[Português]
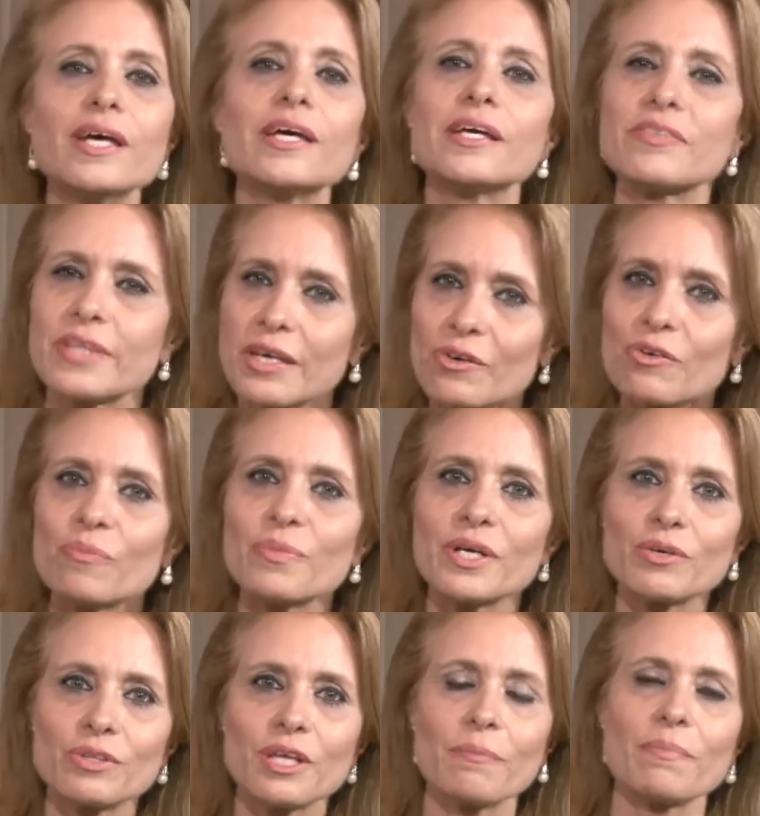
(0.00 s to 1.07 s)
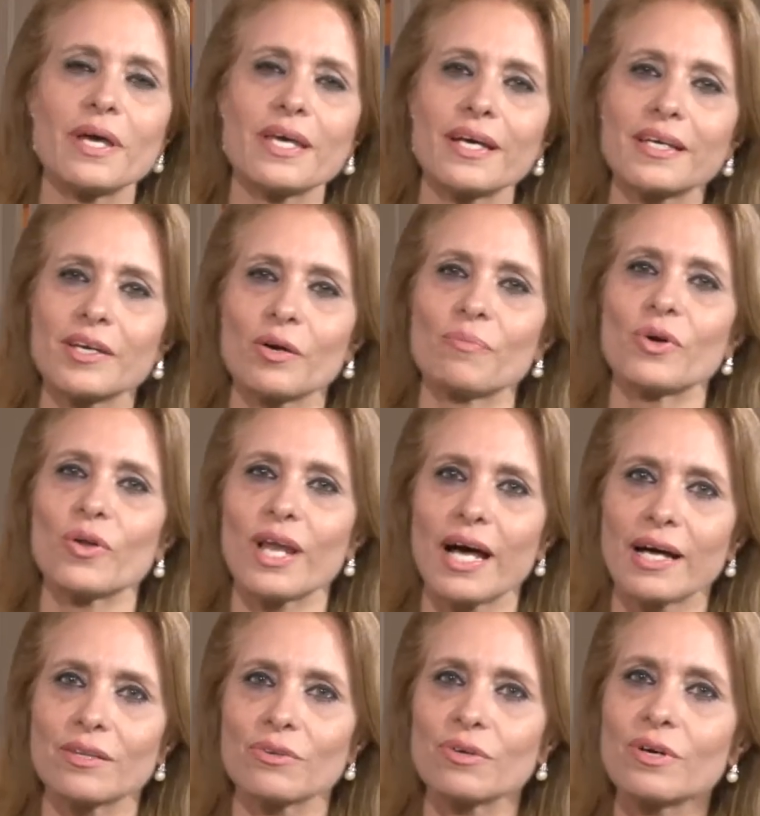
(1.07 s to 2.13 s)
E tenho comigo também, aqui ao meu
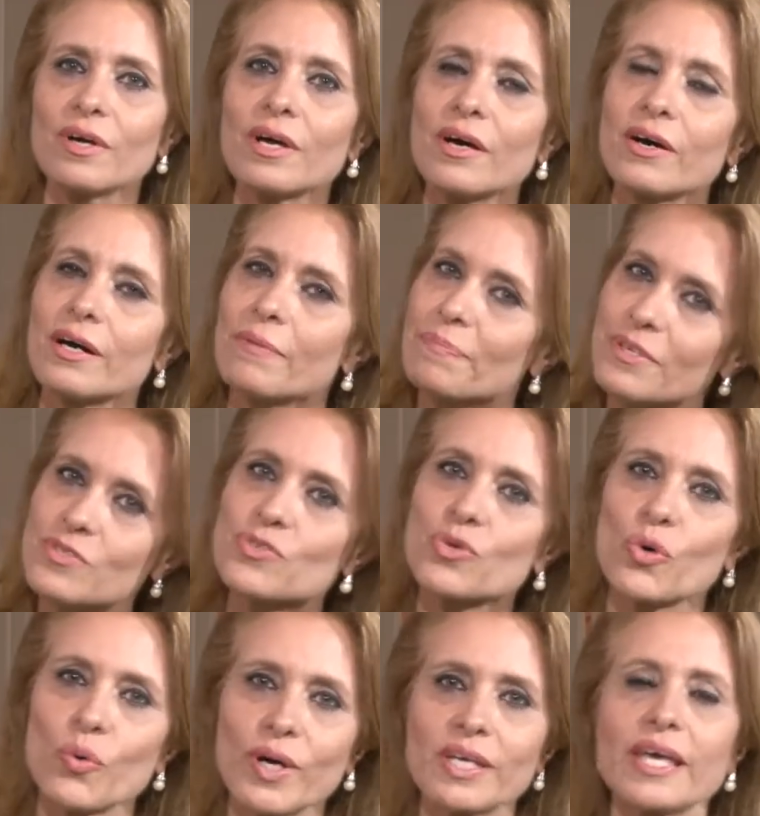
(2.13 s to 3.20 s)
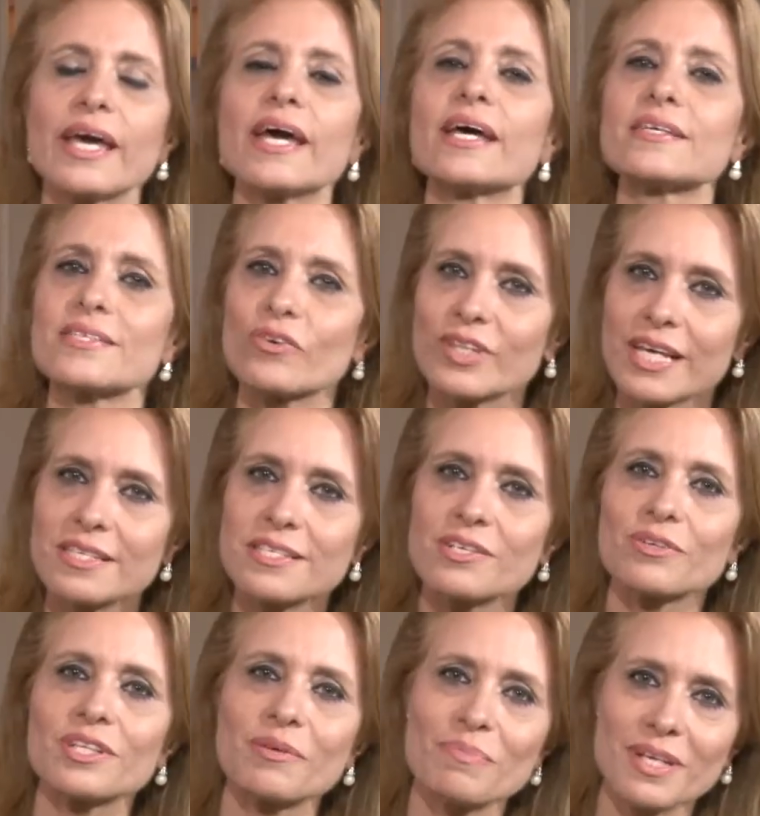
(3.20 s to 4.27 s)
lado, uma pessoa que é
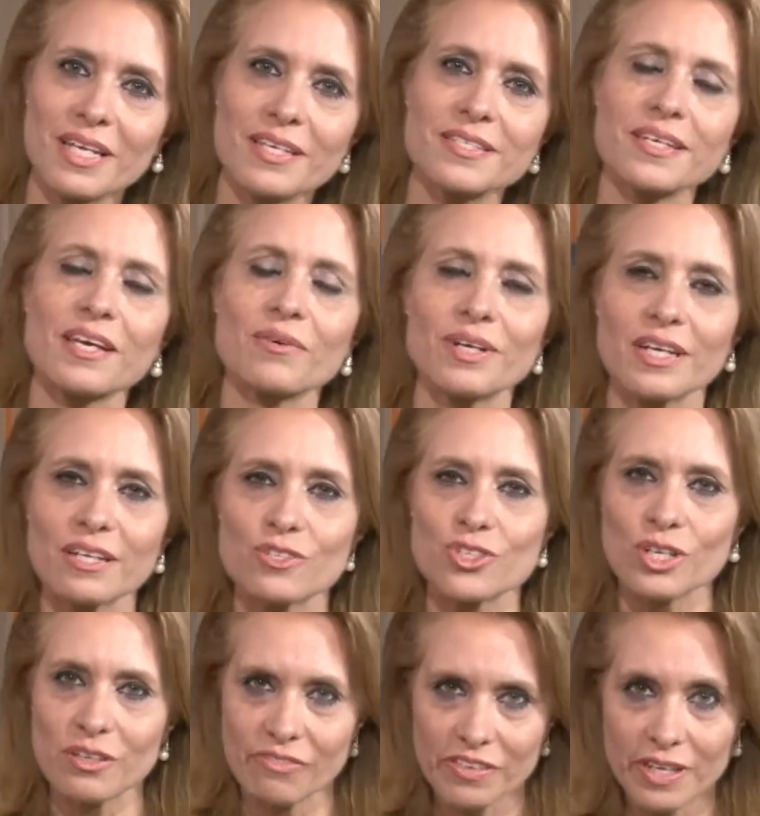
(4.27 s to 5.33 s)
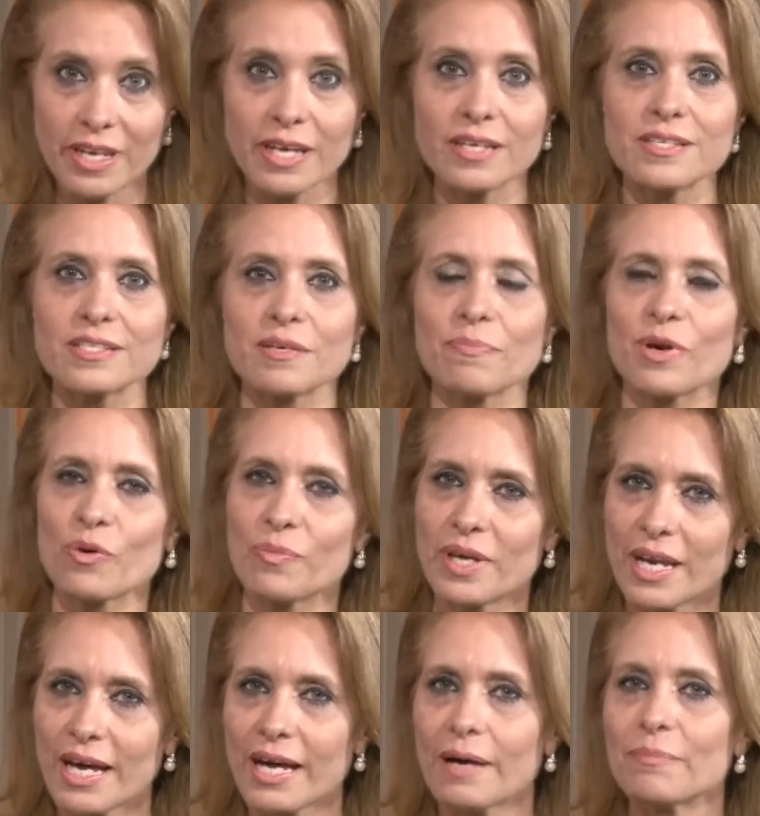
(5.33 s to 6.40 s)
exaltação da beleza, que é uma grande referência para
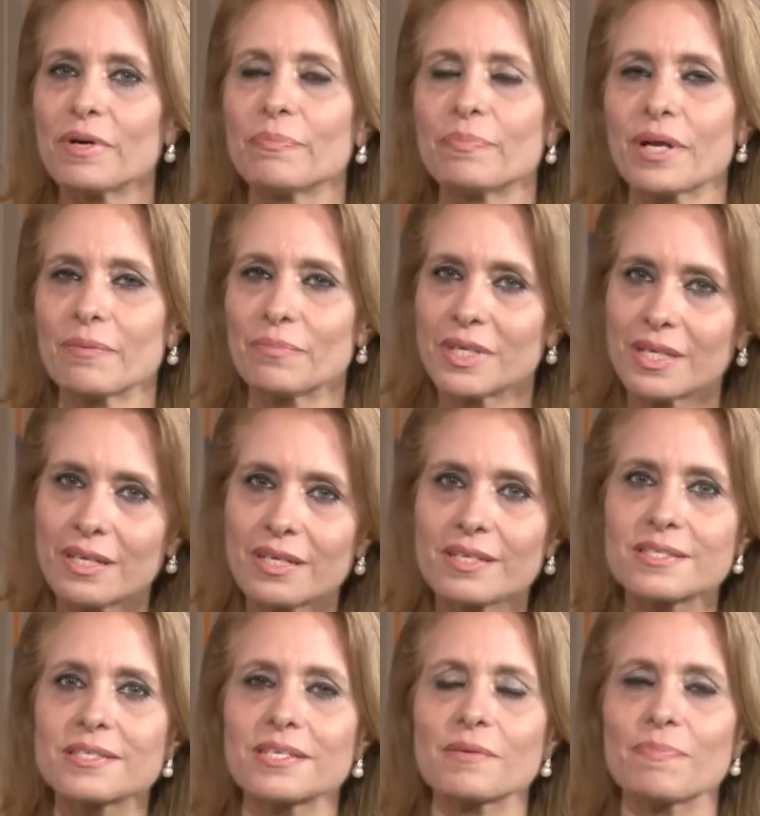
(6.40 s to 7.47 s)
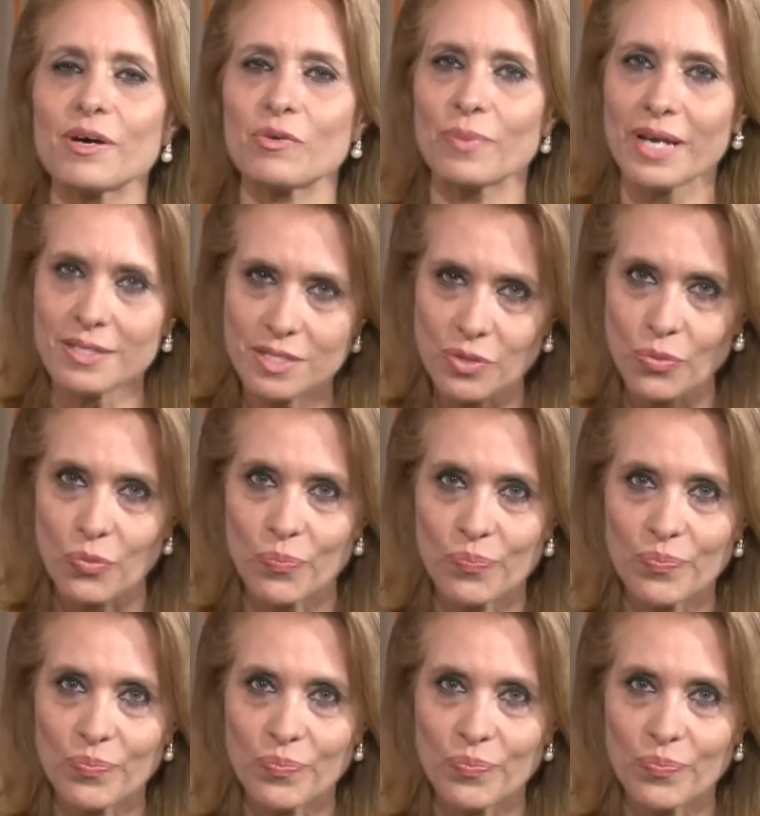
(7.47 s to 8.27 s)
Uberaba, para Minas e para o Brasil